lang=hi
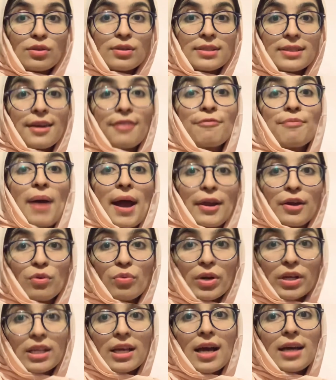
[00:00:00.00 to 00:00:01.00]
है सिर्फ बायो
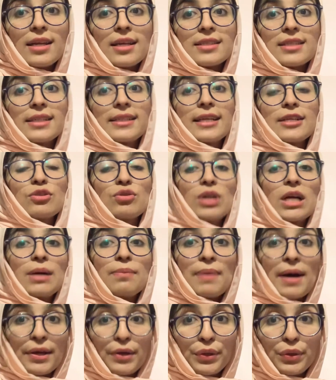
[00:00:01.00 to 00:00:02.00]
वन का अलग से टेस्ट होगा
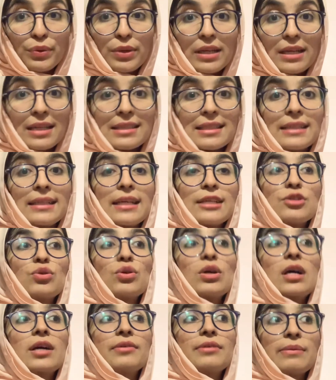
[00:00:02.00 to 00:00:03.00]
बायो टू अलग से टेस्ट
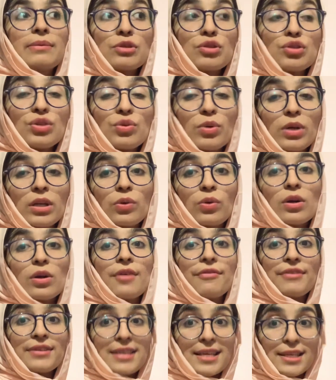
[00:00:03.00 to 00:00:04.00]
होगा केमिस्ट्री वन
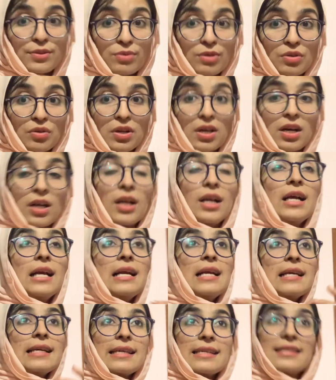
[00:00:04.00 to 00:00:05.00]
होगा फिजिक्स वन होगा
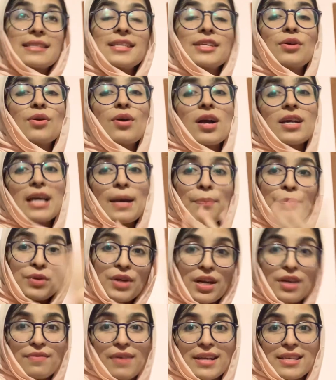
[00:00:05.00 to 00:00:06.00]
इससे ये होगा कि आप
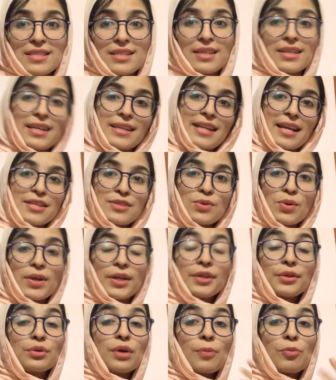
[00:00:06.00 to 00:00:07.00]
पूरा रिवाइज करके टेस्ट
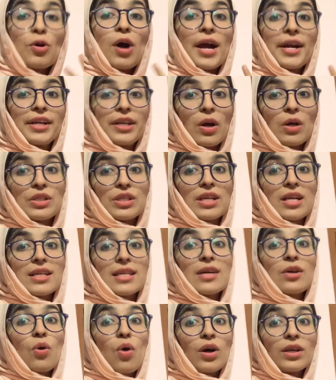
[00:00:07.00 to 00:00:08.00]
दोगे ना तो आपको आइडिया हो जाएगा
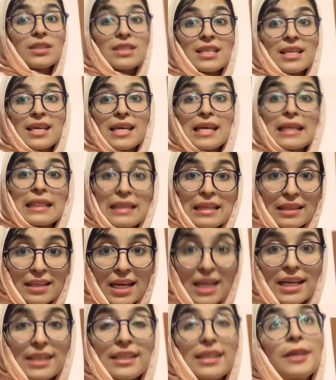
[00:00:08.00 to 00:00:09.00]
कि कौन सी की कितनी
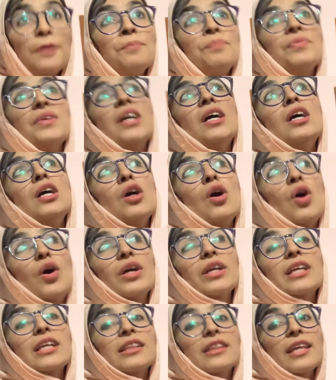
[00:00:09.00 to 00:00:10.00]
तैयारी है
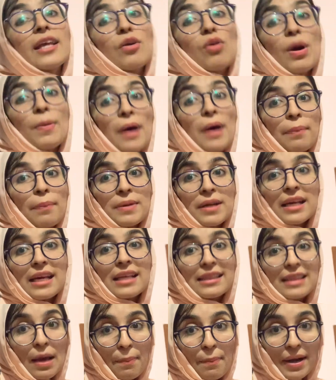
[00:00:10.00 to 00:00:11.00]
और कितने को अब आपने
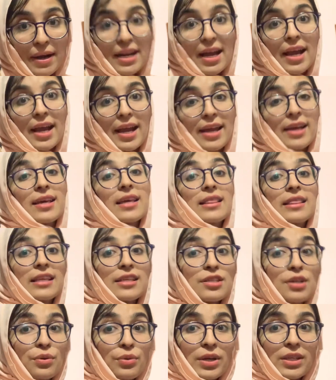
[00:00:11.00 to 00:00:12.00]
कितना पढ़ना है
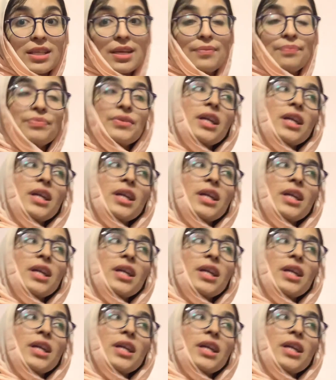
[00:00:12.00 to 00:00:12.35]
कितनी ज़रूरत है